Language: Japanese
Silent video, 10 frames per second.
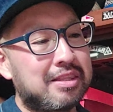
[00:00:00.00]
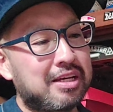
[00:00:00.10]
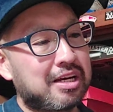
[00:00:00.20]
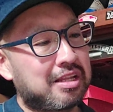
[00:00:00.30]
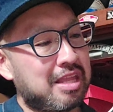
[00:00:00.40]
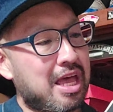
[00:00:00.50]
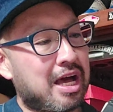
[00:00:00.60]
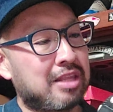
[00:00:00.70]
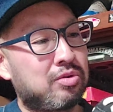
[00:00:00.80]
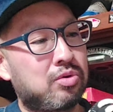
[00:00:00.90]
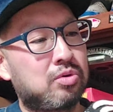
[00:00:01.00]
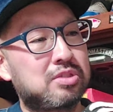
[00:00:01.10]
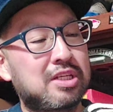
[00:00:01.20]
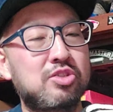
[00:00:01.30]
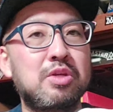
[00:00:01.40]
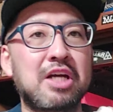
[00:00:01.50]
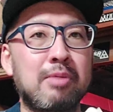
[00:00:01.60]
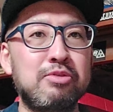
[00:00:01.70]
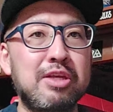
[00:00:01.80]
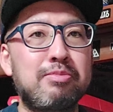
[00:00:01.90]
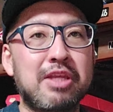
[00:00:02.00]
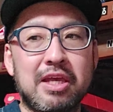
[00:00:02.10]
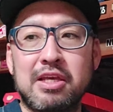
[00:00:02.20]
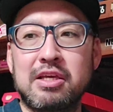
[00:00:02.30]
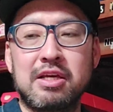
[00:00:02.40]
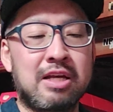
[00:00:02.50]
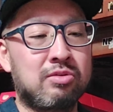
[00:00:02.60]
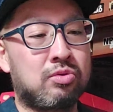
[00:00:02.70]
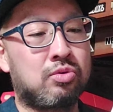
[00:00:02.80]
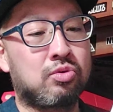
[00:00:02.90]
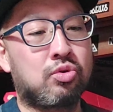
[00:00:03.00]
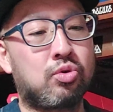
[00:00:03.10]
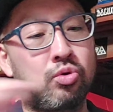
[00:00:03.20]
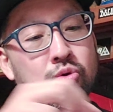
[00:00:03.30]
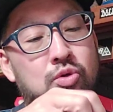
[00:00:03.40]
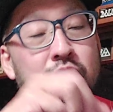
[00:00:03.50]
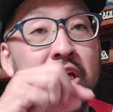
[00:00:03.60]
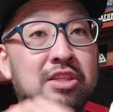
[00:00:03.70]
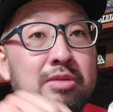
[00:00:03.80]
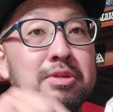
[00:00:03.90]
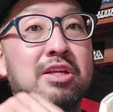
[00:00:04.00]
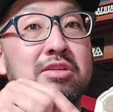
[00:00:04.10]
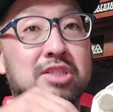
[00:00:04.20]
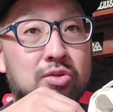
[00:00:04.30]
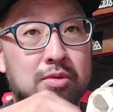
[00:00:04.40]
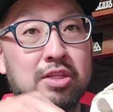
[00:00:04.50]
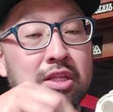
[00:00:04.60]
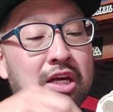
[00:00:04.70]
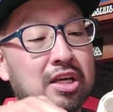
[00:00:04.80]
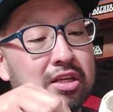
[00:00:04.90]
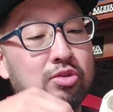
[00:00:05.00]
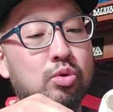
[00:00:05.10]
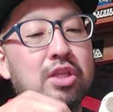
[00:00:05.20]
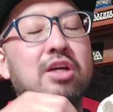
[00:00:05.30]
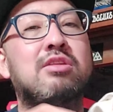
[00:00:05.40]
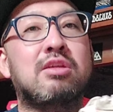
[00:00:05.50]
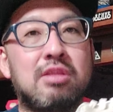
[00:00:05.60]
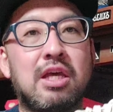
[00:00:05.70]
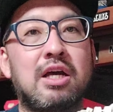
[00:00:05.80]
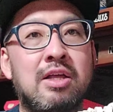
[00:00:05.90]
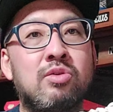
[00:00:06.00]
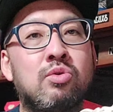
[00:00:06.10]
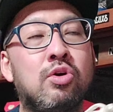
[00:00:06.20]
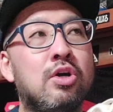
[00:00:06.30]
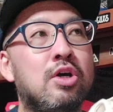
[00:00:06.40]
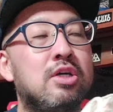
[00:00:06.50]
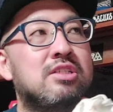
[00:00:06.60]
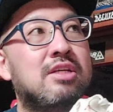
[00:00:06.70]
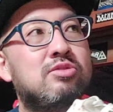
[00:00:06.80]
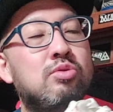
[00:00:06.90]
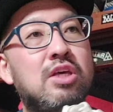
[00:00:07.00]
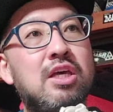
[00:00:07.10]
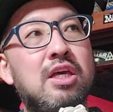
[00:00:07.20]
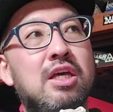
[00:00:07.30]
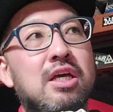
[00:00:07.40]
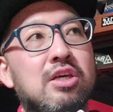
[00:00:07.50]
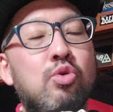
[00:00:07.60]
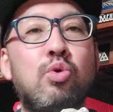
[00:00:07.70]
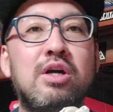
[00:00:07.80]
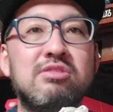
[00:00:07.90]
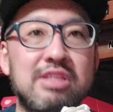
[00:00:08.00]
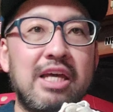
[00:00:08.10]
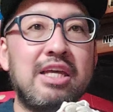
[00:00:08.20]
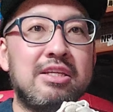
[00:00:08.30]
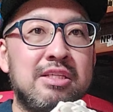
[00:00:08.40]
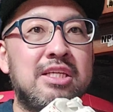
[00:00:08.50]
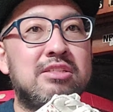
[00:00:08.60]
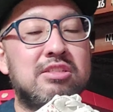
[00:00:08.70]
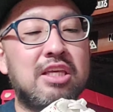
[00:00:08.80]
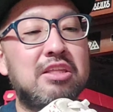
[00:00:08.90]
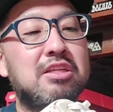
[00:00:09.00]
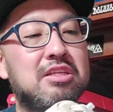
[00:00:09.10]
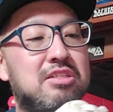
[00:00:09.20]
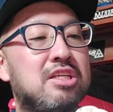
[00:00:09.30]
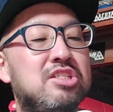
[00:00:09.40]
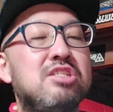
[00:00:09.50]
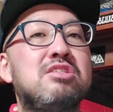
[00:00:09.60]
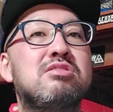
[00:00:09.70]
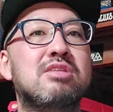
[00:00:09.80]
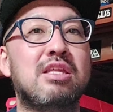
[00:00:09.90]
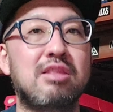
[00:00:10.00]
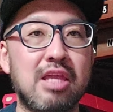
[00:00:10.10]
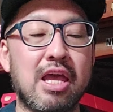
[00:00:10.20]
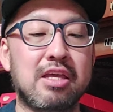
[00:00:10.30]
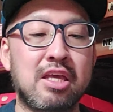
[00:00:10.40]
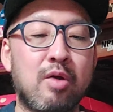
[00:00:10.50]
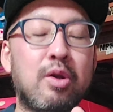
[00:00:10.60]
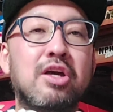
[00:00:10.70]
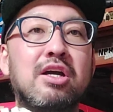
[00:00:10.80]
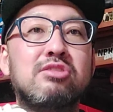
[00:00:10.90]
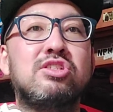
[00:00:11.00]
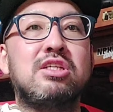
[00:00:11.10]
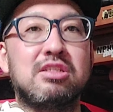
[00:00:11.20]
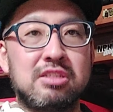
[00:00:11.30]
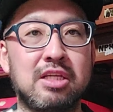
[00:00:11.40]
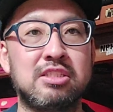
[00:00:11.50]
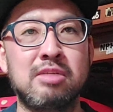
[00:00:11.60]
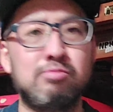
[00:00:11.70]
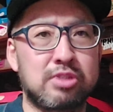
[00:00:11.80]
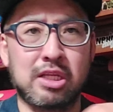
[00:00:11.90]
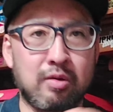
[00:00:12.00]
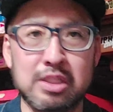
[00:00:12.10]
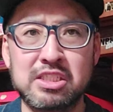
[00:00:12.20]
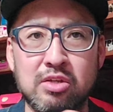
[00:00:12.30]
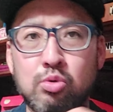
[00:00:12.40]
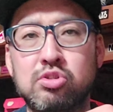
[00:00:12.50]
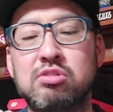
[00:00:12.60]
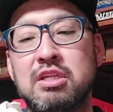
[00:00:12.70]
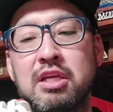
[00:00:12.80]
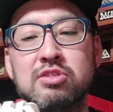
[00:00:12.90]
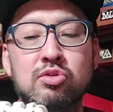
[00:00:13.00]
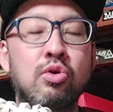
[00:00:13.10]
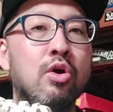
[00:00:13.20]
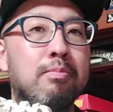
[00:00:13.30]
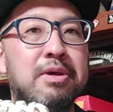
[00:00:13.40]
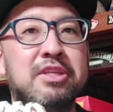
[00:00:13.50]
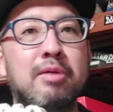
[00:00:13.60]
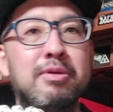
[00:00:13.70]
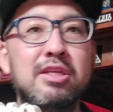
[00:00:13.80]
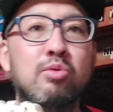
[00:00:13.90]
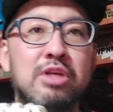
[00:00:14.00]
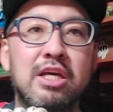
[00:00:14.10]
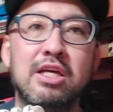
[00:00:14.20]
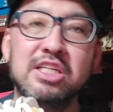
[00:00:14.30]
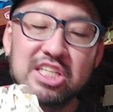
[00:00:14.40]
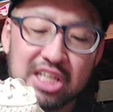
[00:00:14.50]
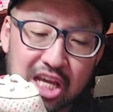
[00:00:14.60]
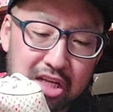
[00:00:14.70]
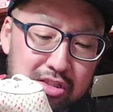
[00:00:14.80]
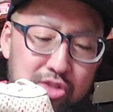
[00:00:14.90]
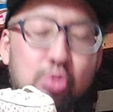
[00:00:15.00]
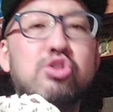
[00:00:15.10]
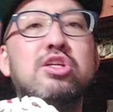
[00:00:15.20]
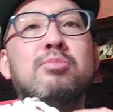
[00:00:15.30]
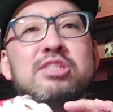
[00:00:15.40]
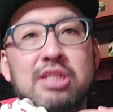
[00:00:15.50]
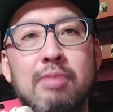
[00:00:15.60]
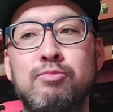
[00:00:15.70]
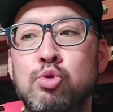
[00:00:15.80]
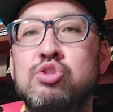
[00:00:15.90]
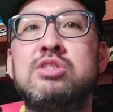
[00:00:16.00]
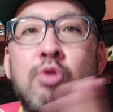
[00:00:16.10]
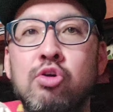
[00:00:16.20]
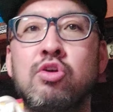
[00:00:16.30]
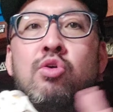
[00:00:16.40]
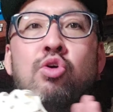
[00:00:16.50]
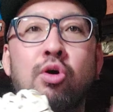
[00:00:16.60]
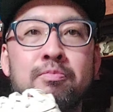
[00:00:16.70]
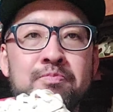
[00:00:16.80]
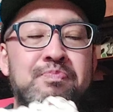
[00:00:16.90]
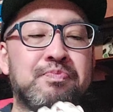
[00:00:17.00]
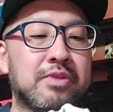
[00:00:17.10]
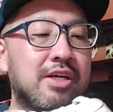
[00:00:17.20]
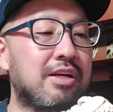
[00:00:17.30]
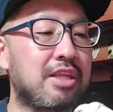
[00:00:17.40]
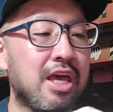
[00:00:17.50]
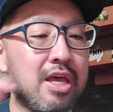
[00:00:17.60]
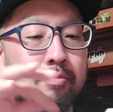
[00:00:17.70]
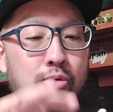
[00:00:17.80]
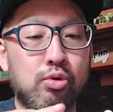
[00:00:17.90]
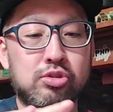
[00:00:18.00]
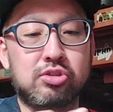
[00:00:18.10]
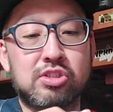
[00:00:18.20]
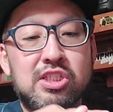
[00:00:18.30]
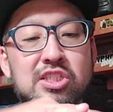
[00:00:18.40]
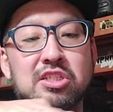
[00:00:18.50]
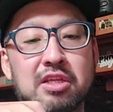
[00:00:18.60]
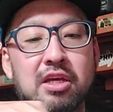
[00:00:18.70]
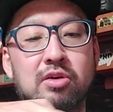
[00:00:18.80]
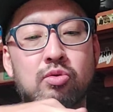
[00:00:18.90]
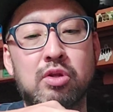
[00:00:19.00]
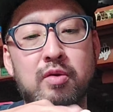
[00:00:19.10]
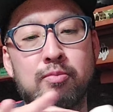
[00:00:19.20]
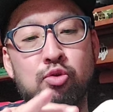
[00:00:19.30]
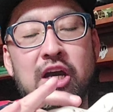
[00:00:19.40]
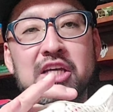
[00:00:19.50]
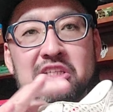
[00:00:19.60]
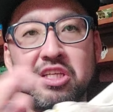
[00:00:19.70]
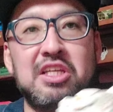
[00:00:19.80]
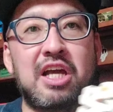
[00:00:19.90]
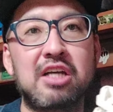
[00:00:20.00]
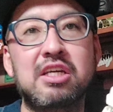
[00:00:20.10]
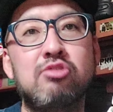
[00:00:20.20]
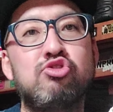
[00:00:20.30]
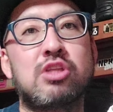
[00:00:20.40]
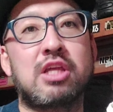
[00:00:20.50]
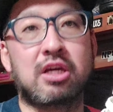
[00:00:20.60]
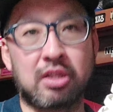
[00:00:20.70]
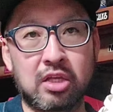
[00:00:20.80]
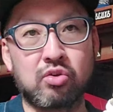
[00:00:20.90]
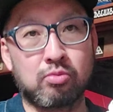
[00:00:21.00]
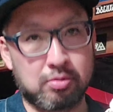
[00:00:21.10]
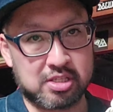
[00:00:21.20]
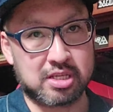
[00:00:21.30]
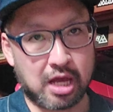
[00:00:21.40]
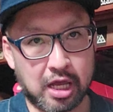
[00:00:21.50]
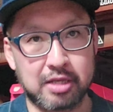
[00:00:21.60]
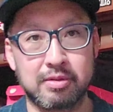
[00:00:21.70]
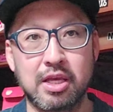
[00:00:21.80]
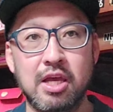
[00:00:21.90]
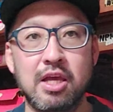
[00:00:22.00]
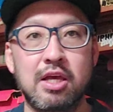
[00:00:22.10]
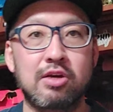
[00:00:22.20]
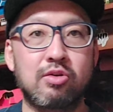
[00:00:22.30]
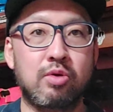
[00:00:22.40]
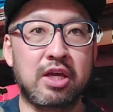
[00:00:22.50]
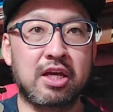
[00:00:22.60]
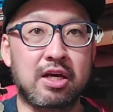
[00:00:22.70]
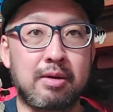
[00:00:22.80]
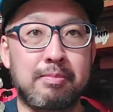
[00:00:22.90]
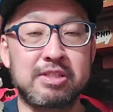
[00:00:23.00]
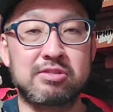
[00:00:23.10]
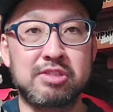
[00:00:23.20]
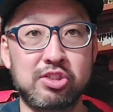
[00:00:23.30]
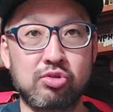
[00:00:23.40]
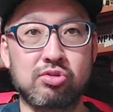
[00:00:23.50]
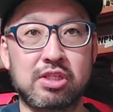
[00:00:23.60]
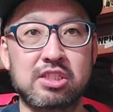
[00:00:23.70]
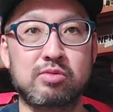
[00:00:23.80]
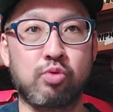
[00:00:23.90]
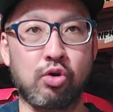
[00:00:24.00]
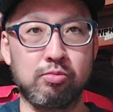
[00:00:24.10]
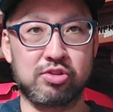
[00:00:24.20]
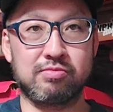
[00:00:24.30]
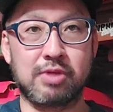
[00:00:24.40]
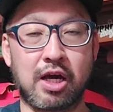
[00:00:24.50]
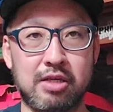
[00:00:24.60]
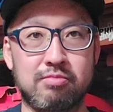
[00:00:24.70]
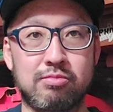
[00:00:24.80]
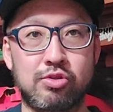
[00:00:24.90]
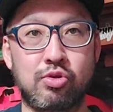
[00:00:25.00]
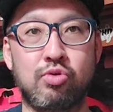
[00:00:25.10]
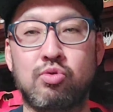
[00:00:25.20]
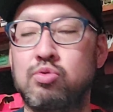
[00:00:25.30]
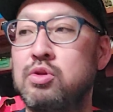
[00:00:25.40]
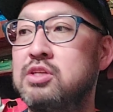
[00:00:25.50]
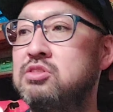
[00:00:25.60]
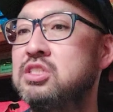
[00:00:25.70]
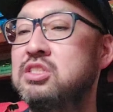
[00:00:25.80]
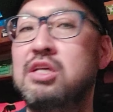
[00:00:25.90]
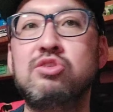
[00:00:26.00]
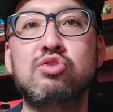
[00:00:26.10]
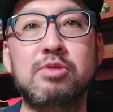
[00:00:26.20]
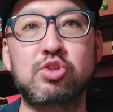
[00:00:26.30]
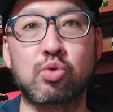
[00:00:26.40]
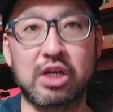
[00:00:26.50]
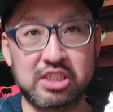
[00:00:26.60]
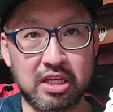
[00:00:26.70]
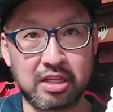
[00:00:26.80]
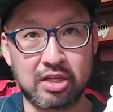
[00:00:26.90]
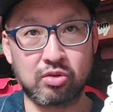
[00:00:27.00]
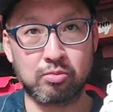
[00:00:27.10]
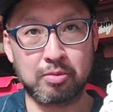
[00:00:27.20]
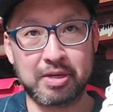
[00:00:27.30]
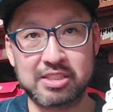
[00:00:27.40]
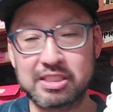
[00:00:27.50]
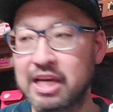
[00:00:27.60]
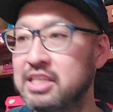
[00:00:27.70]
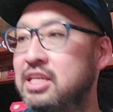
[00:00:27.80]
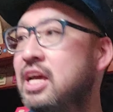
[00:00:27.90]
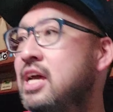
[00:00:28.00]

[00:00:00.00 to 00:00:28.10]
だからね、あの最初でガムテープで、あのこうやってみたんですけど、なかなか取れなかったんで、あの酸素系漂白剤につけてですね、1日つけて柔らかくしてですね、全部たわしてこすね、そのベタベタをね、綺麗に取っちゃいました。どっちも、両方。うん。だからね、もうすっきりしてね、これはもう快適に履けるんじゃないかなと思います。はい。これが、まず2足足すフォームズ。はい。ということで、次3足目紹介したいなと思います。はい。